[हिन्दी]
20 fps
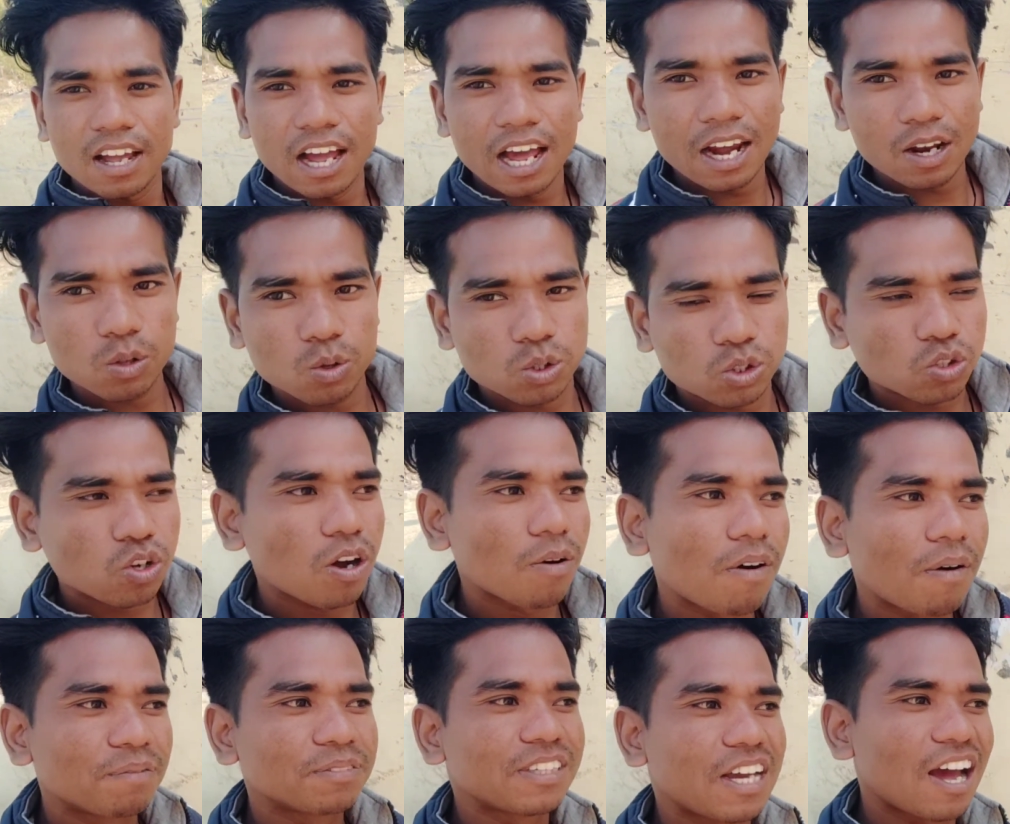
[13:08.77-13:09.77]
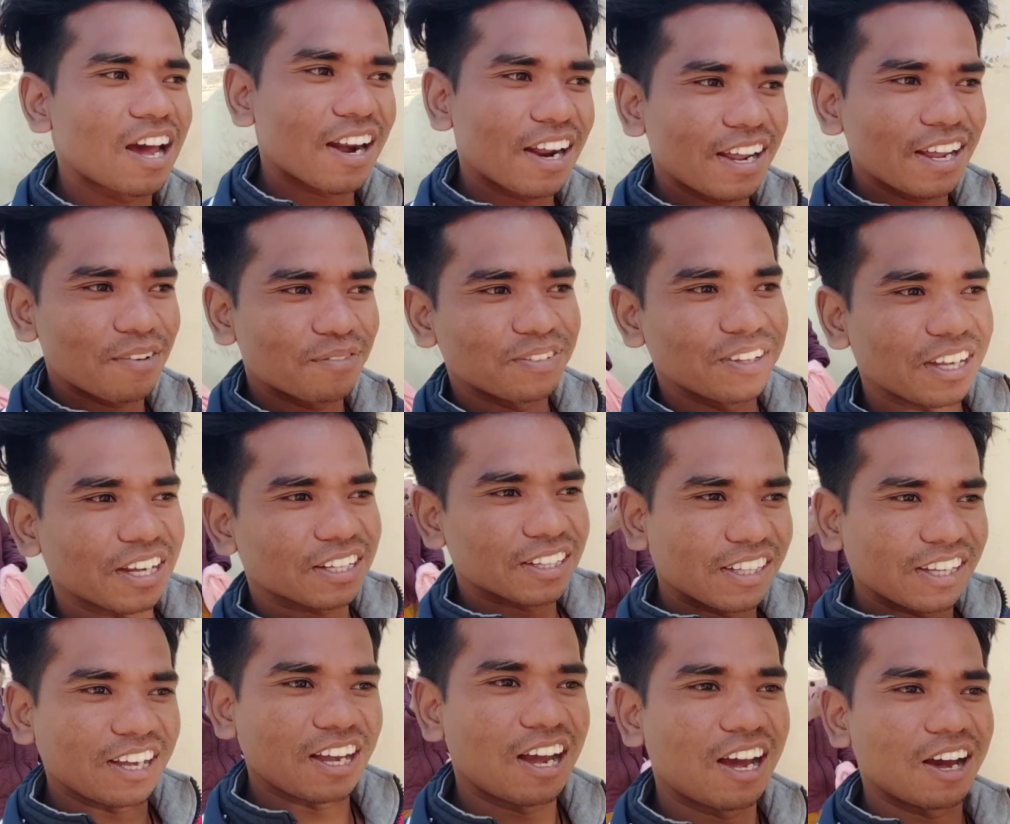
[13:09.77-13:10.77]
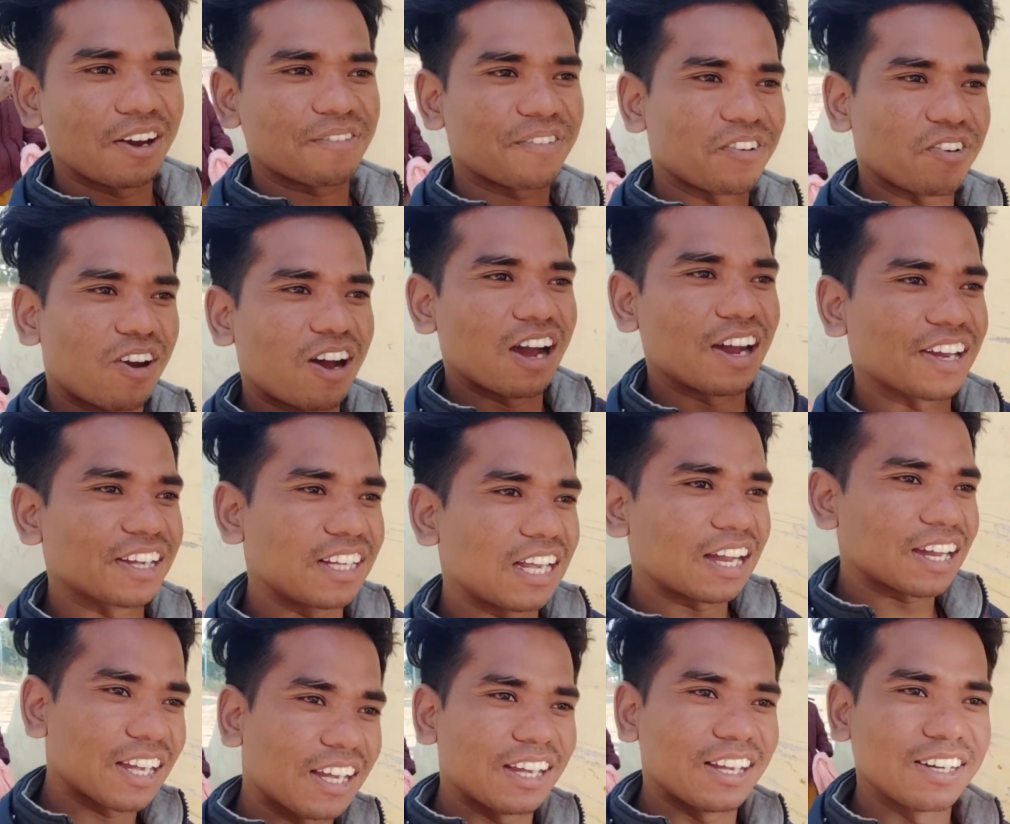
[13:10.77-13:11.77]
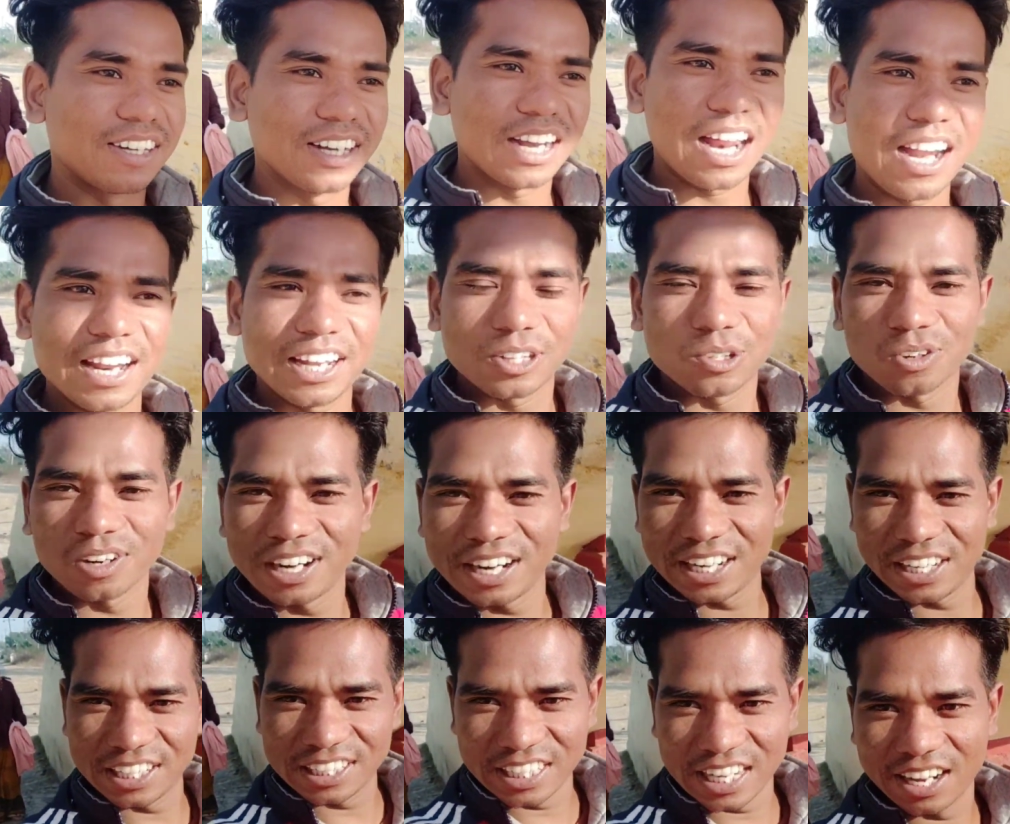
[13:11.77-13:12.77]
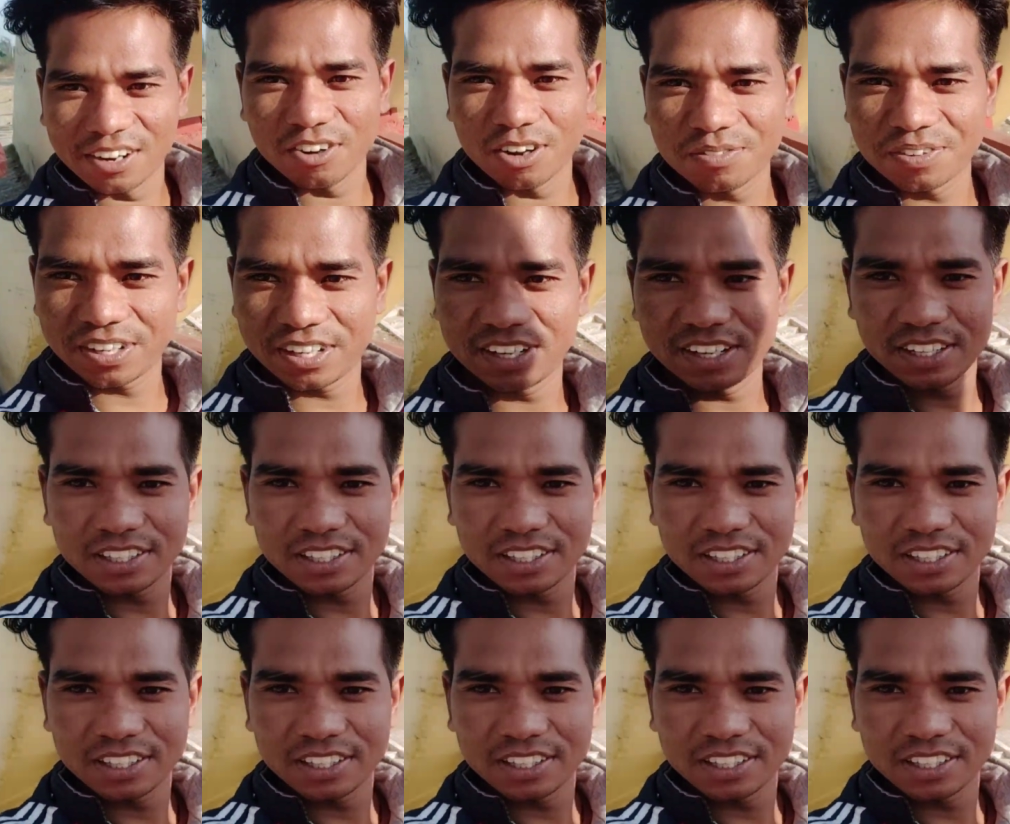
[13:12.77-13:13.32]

हेलो दोस्तों अब हम जा रहे हैं अब देखते हैं आपको आगे जाके ना लेता हूँ लेडीज है वहाँ पे